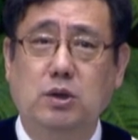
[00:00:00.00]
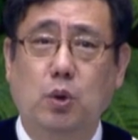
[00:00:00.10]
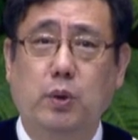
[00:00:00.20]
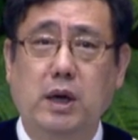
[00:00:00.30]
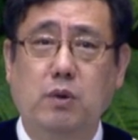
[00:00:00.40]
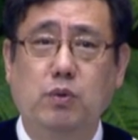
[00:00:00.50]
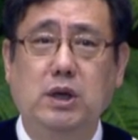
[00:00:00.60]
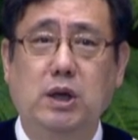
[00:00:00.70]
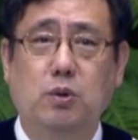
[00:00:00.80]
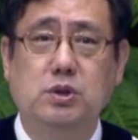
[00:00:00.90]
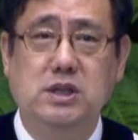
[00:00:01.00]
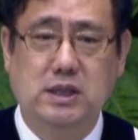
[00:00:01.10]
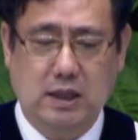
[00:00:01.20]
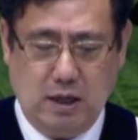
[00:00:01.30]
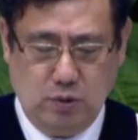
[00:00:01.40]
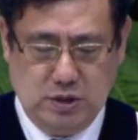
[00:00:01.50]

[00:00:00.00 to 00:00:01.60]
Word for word: 교회의 위기로 진단하고